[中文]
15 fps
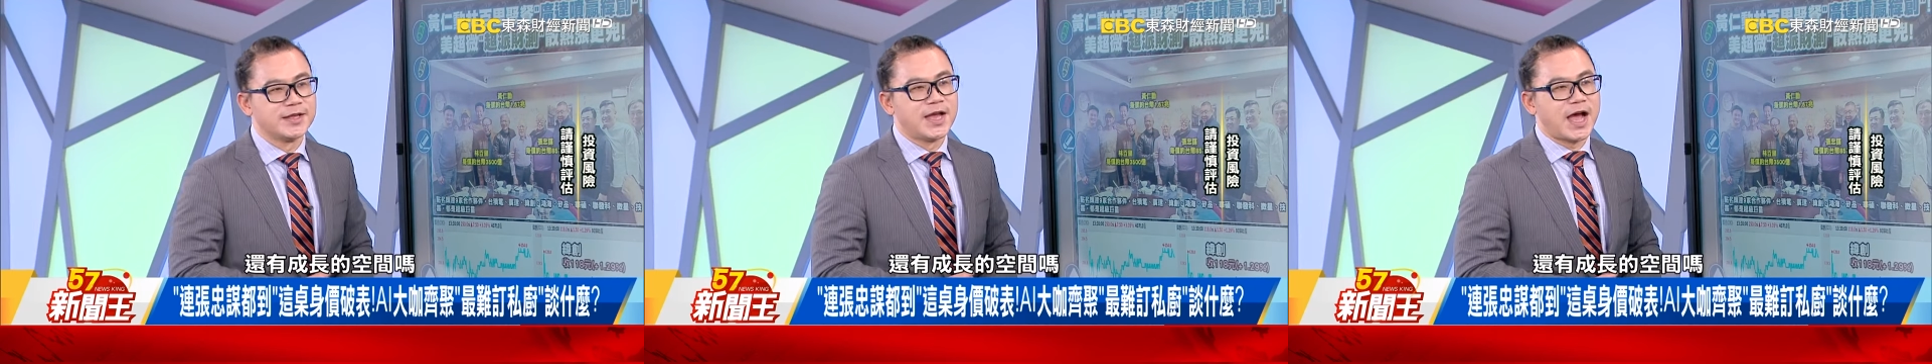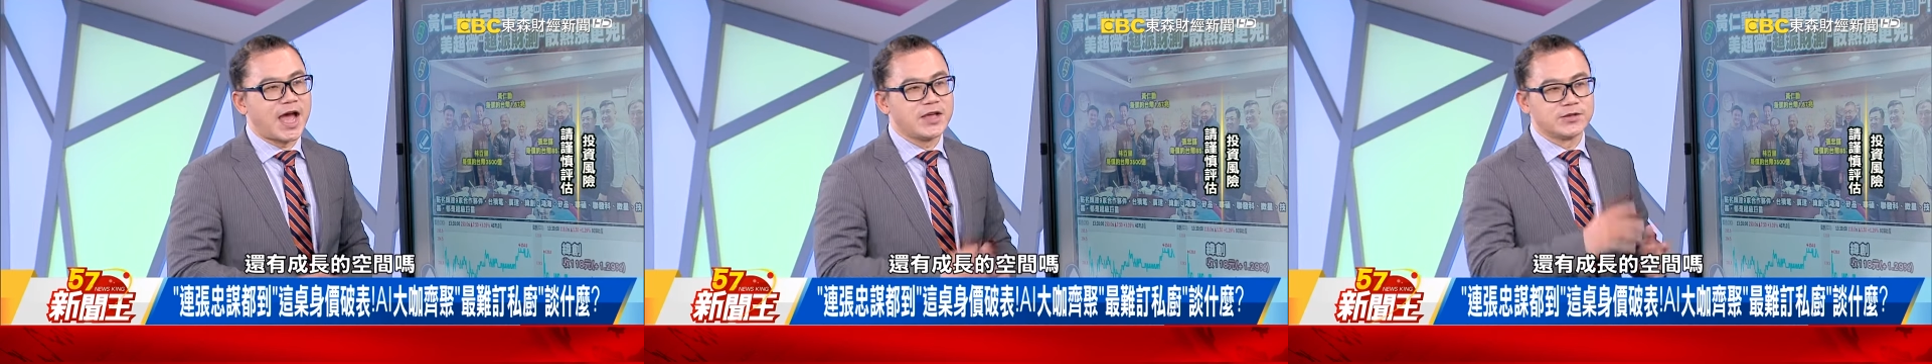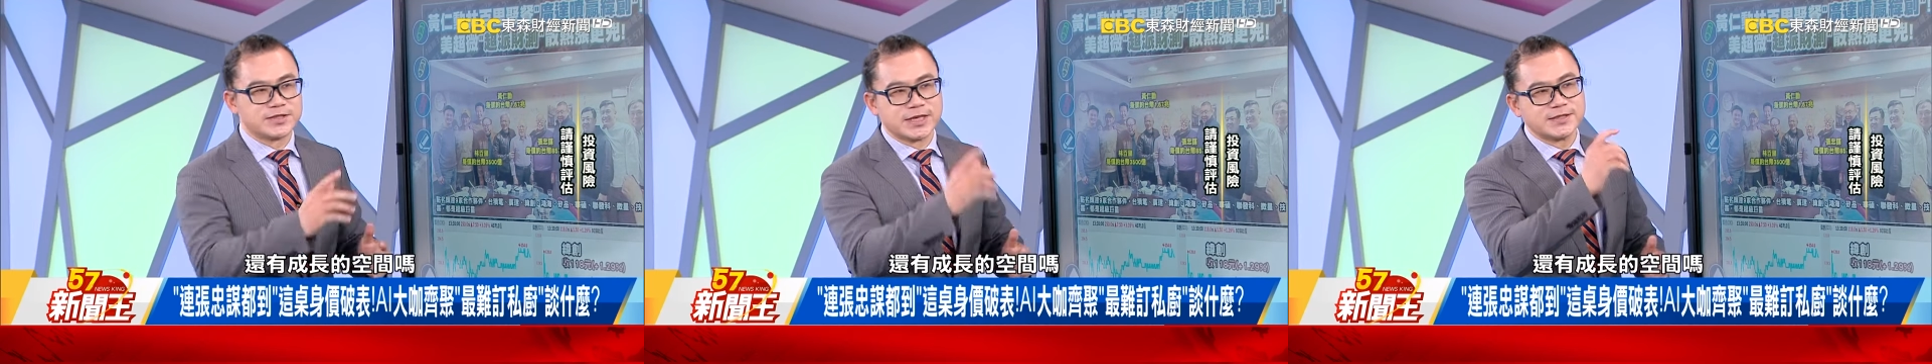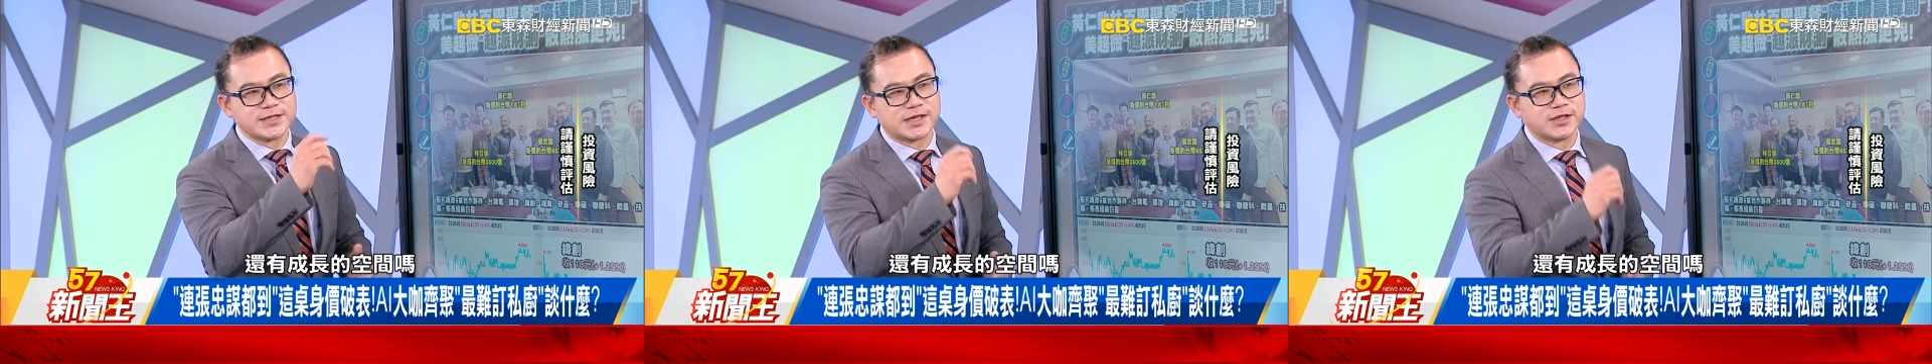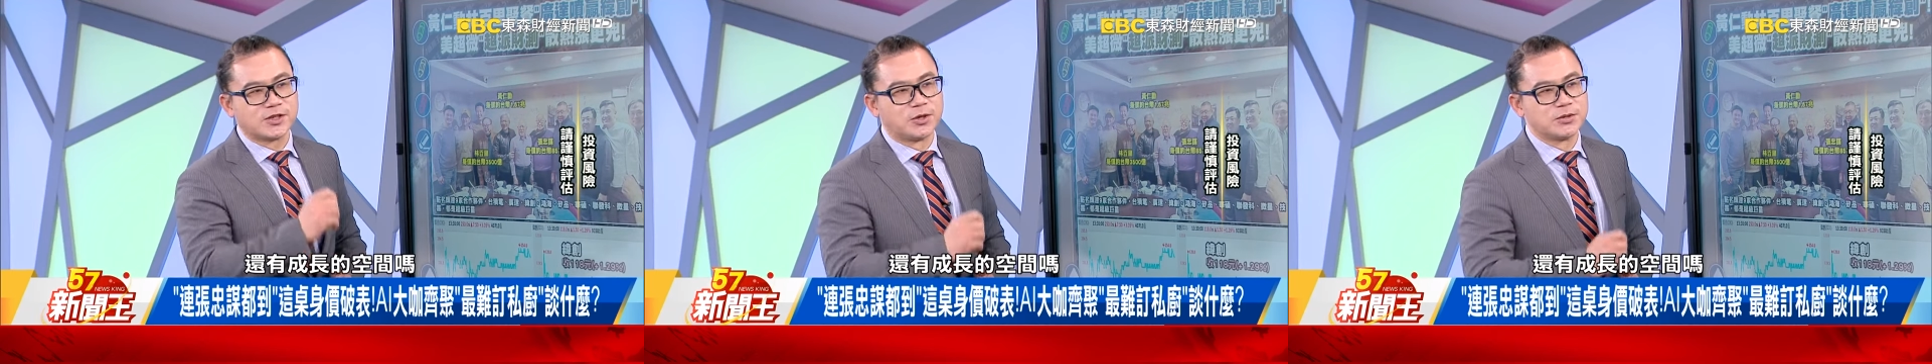还有成
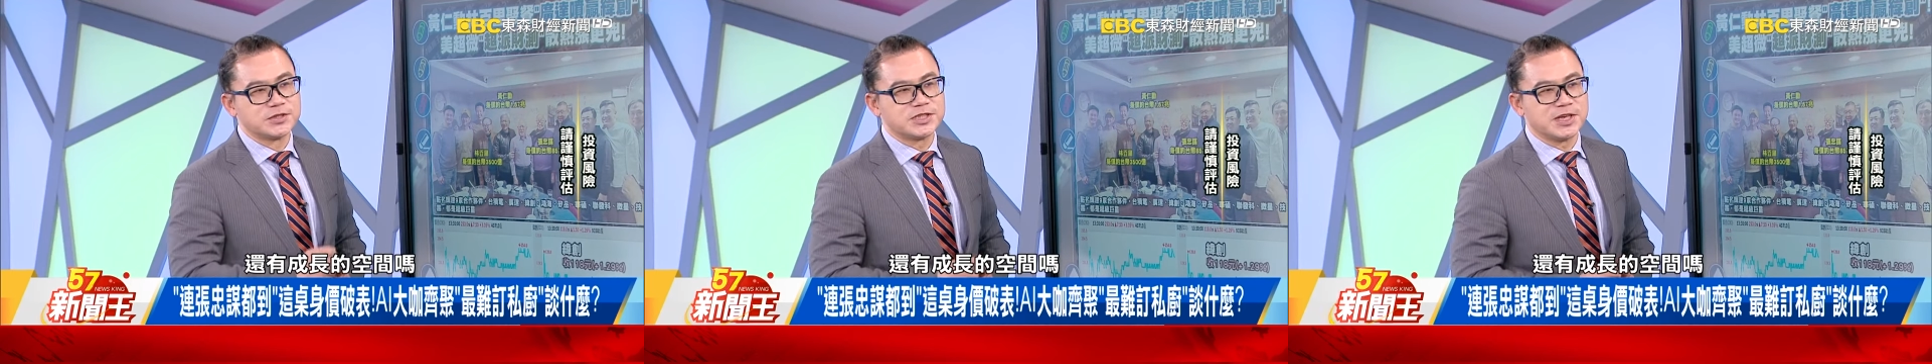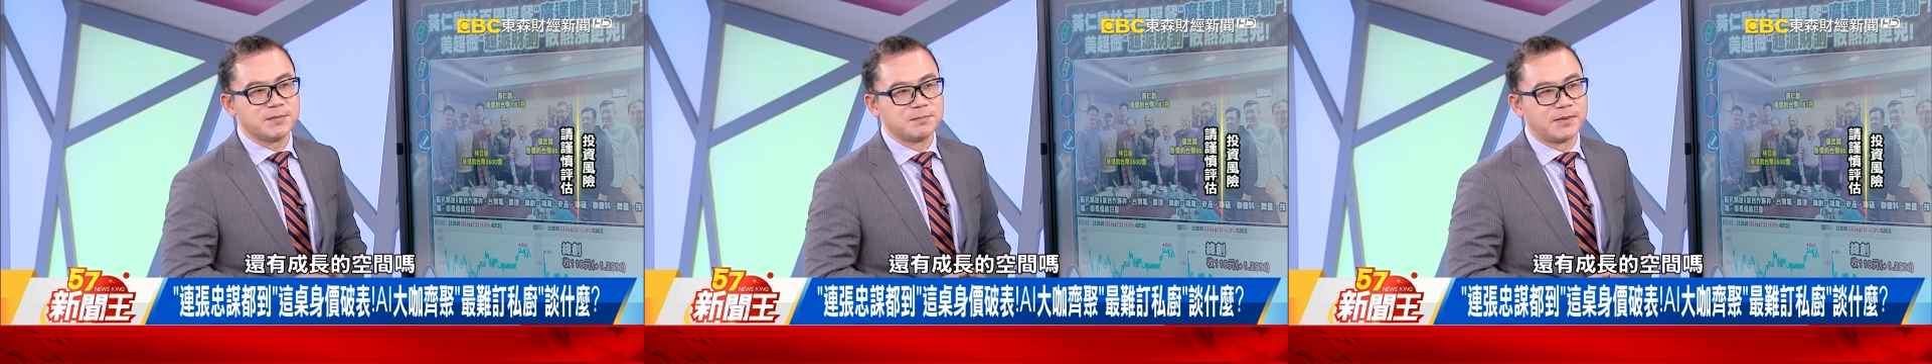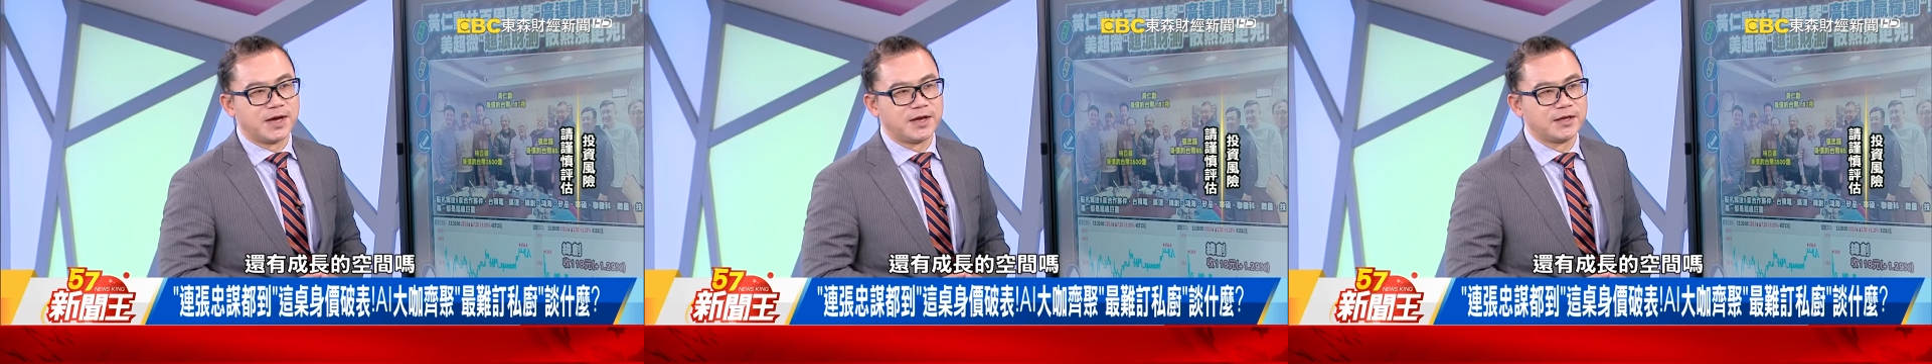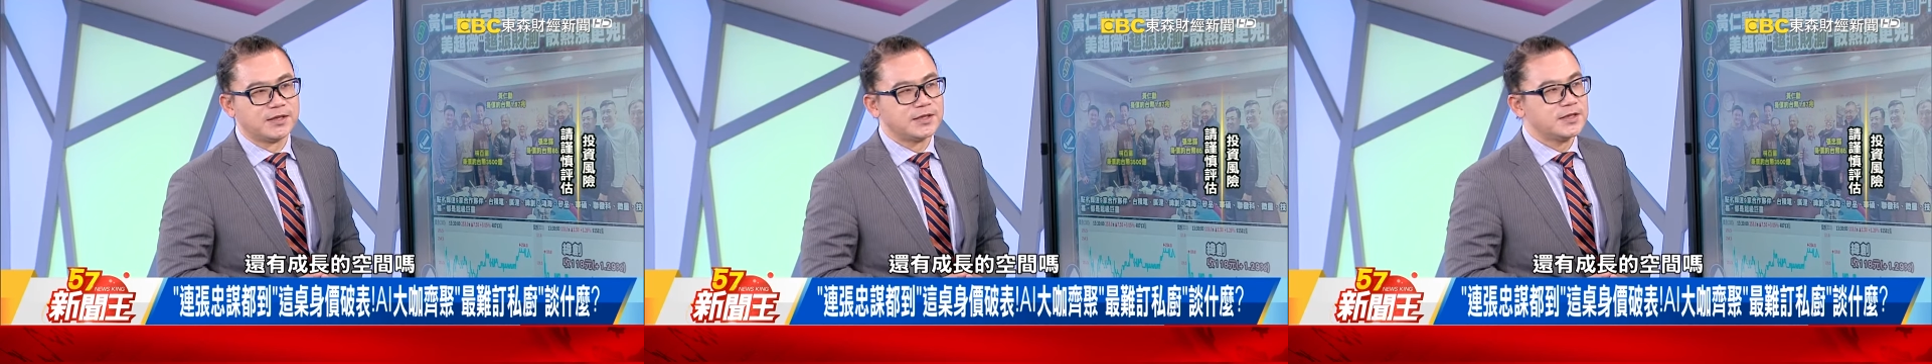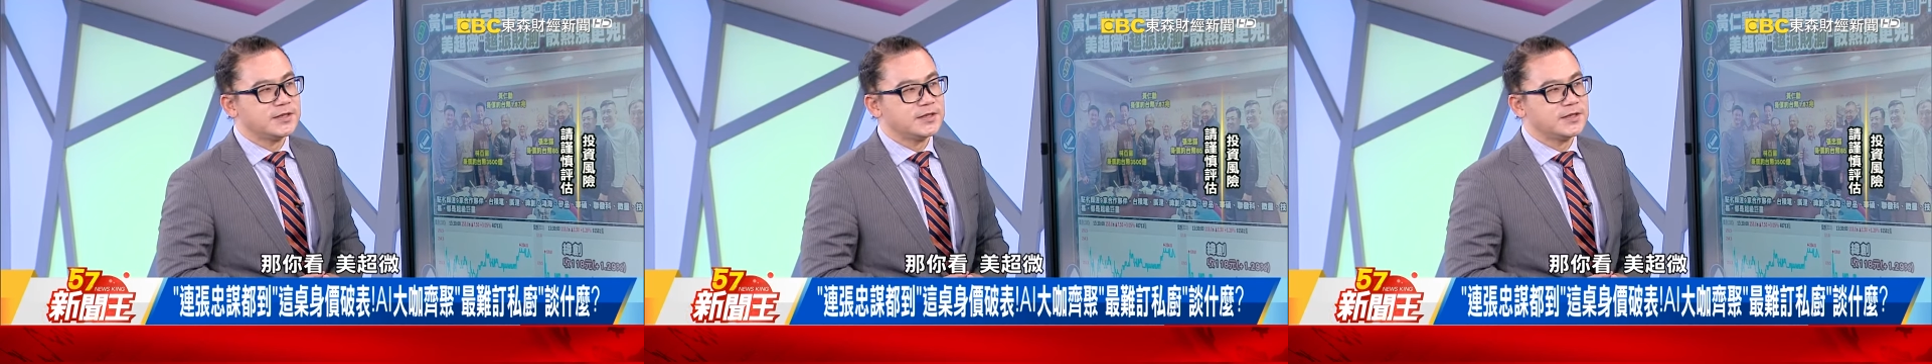长的空间吗？